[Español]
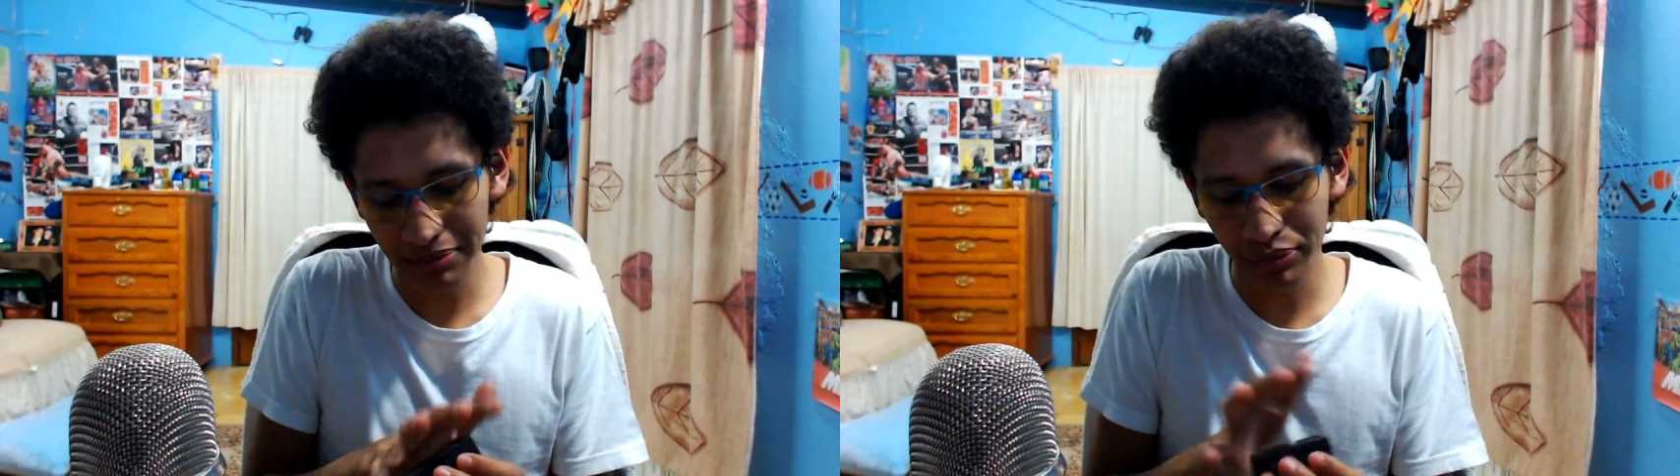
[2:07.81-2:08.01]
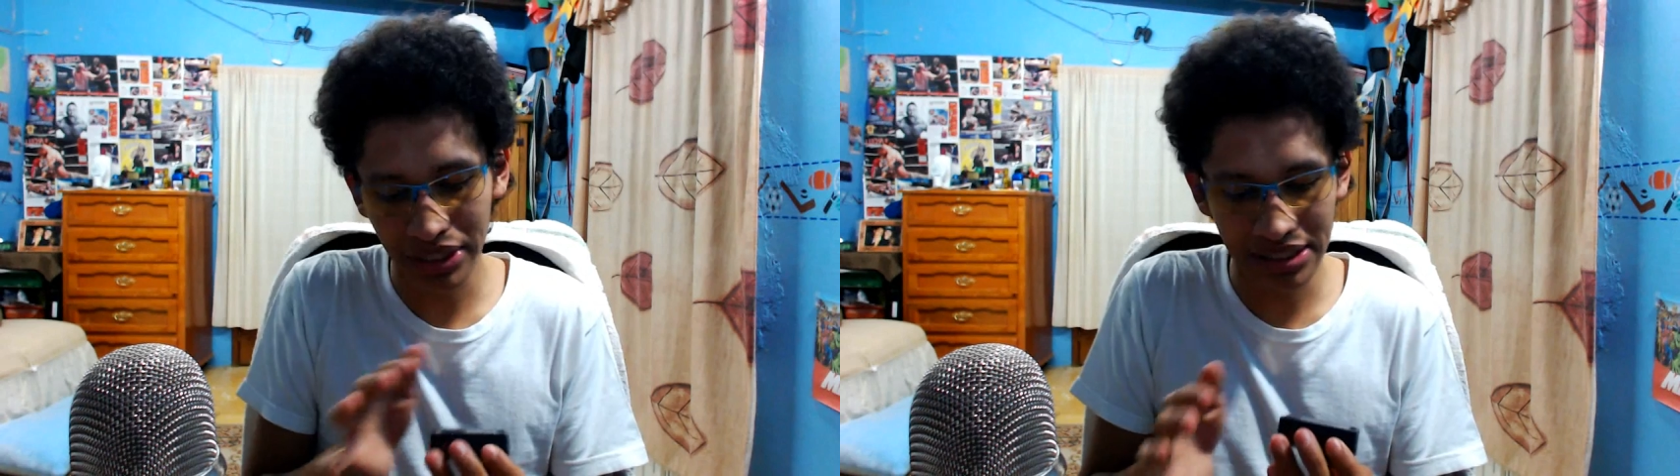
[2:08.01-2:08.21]

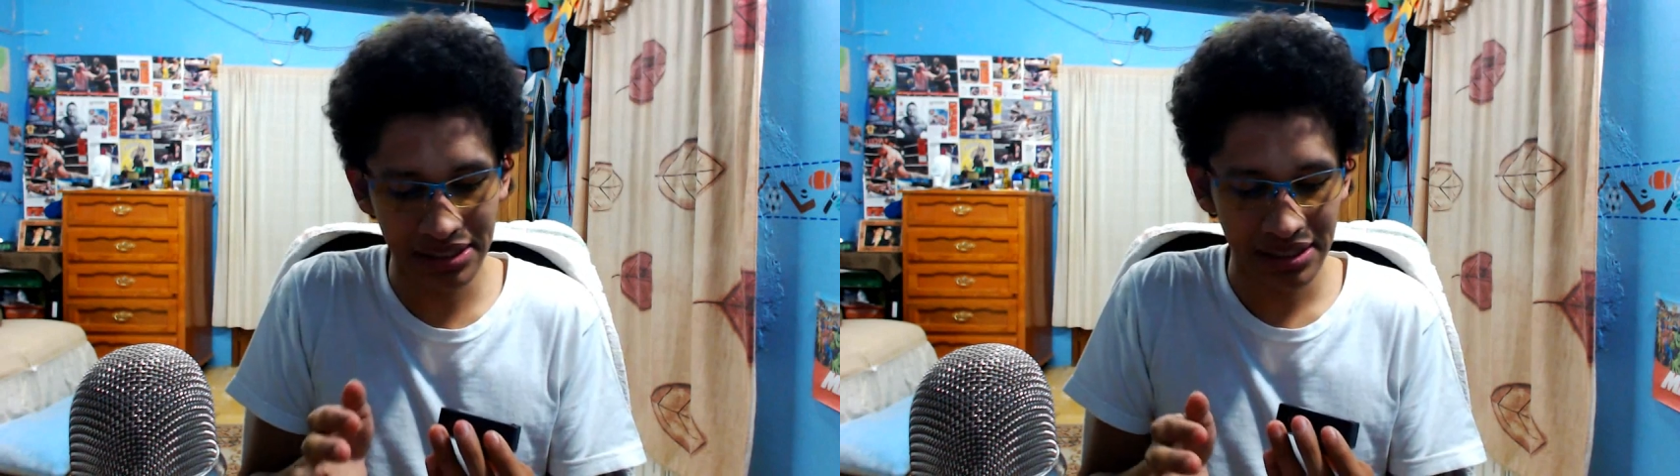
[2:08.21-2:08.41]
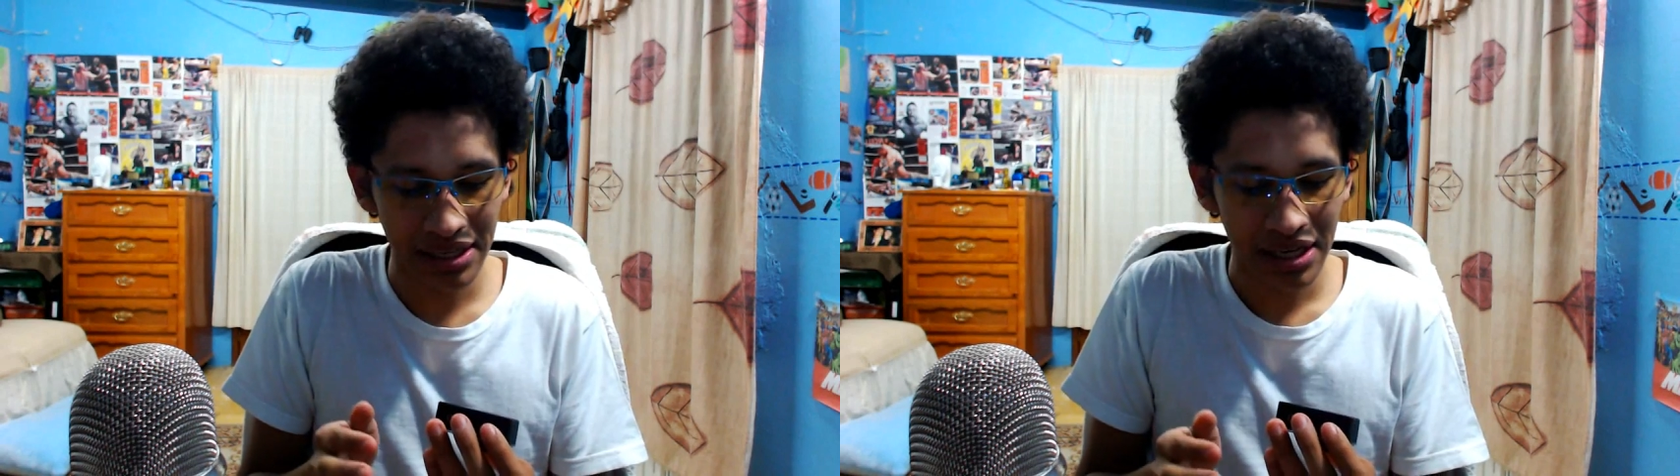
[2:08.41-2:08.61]

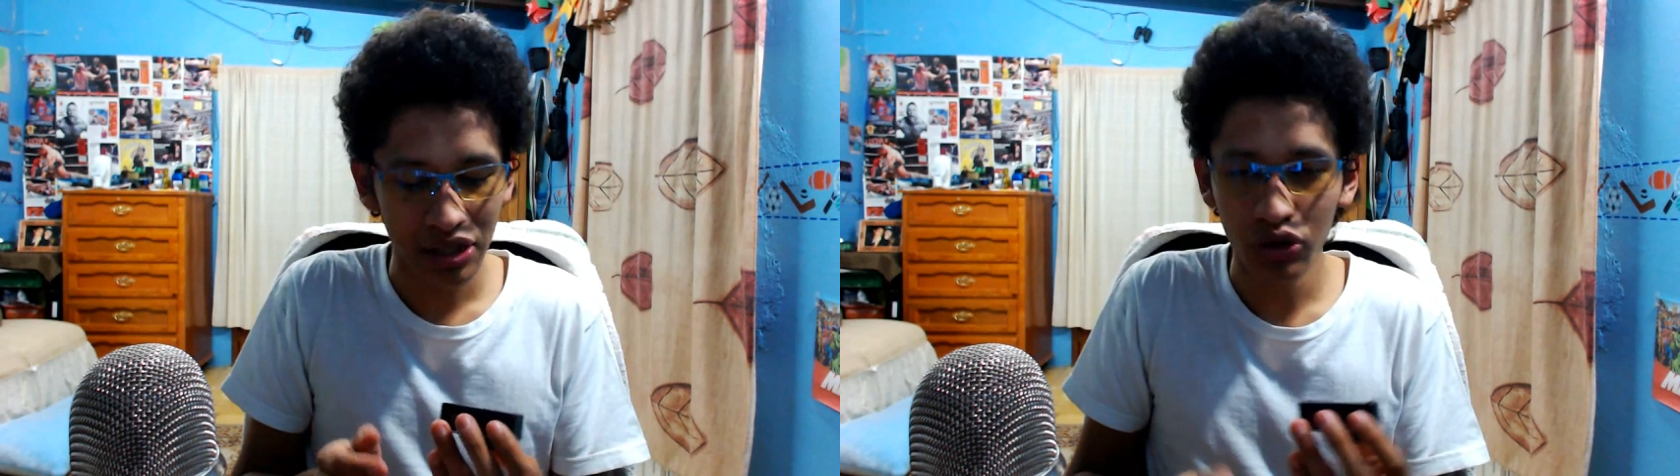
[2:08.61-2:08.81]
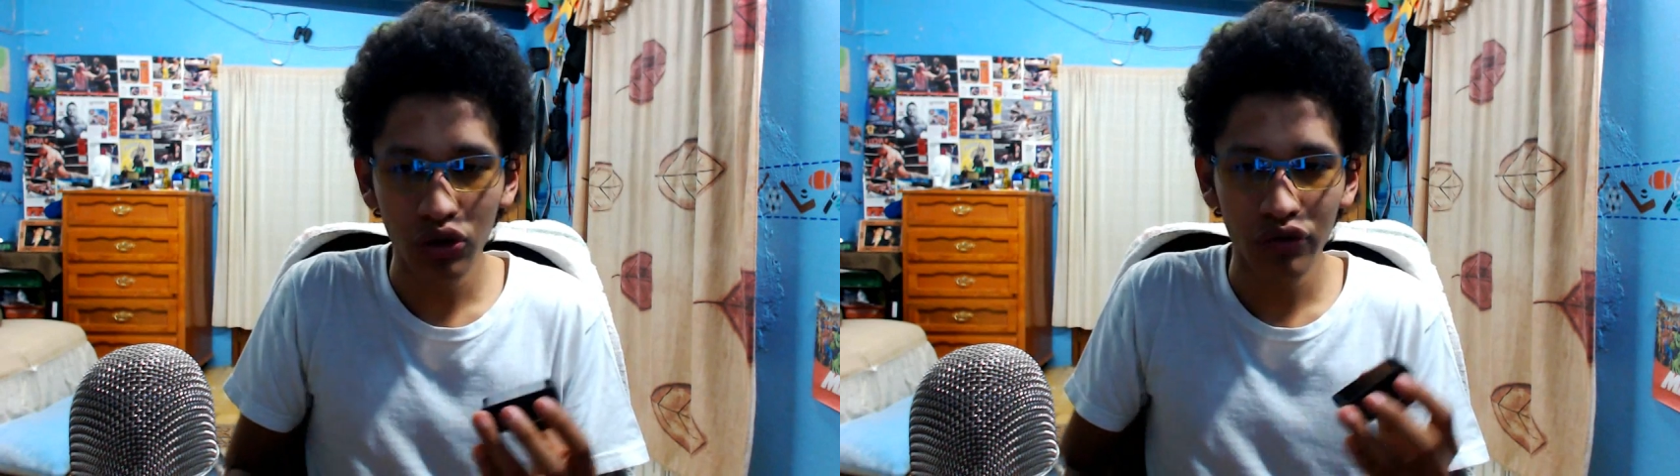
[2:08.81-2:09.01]
pues
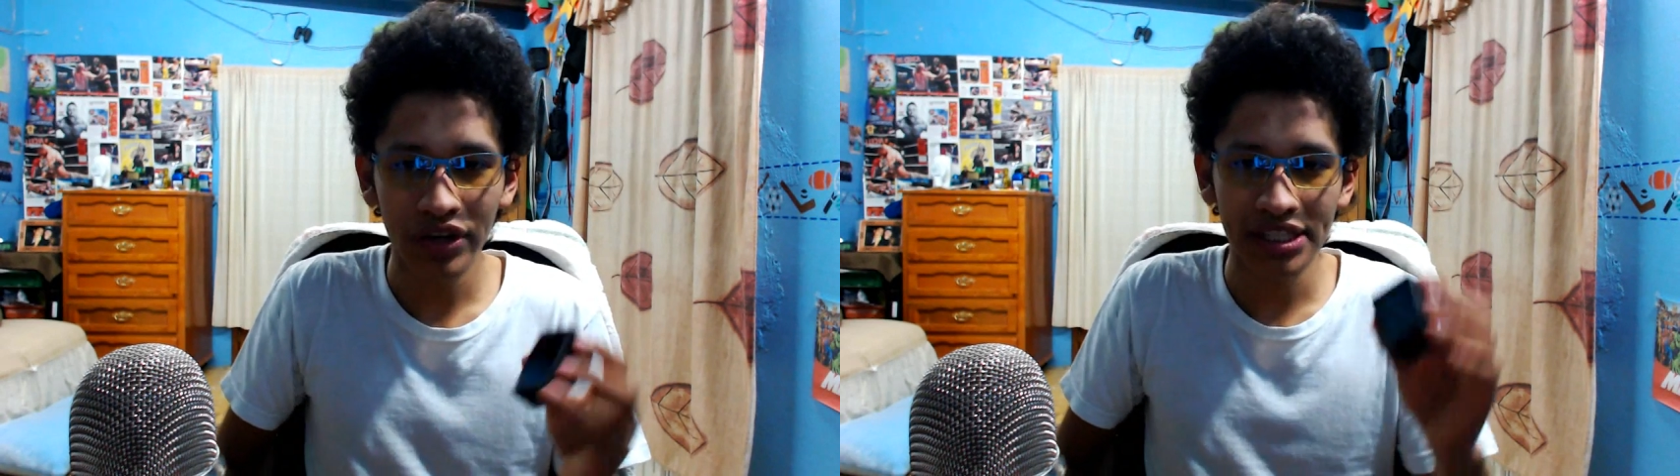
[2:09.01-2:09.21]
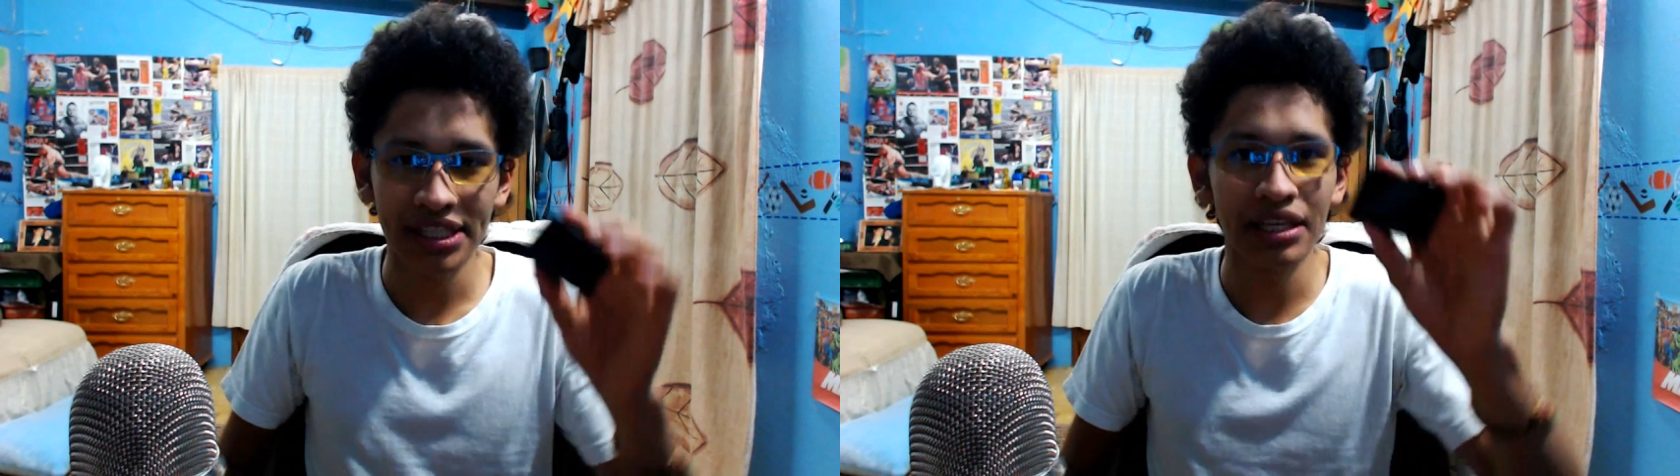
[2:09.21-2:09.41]
no
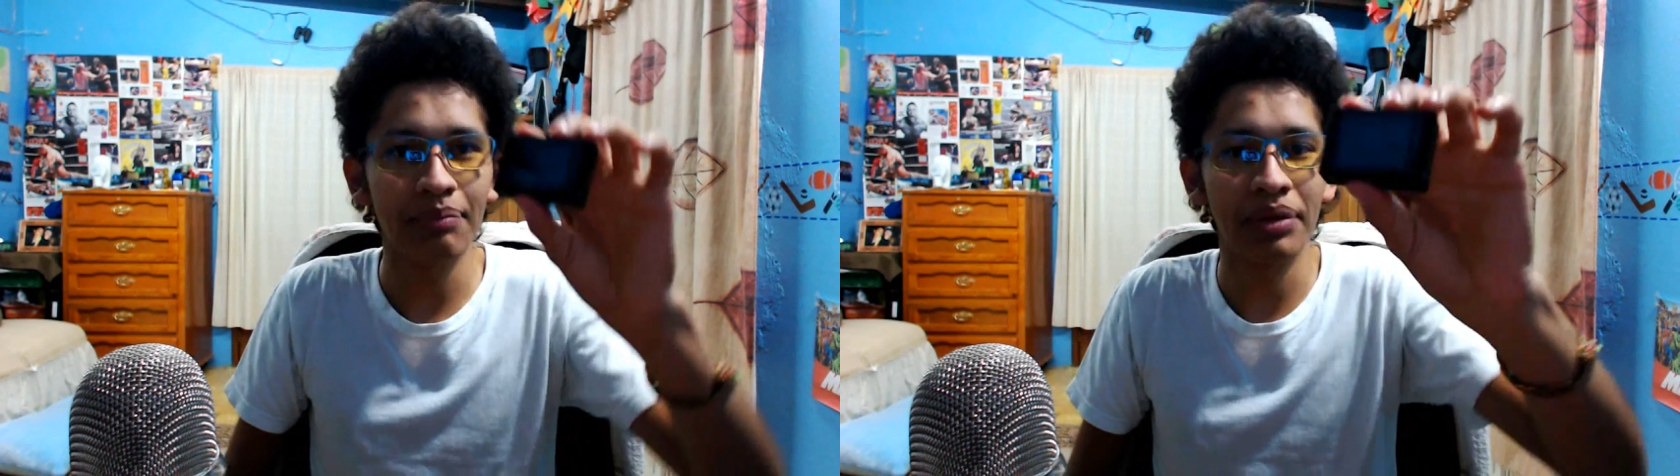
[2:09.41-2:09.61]
ofrece la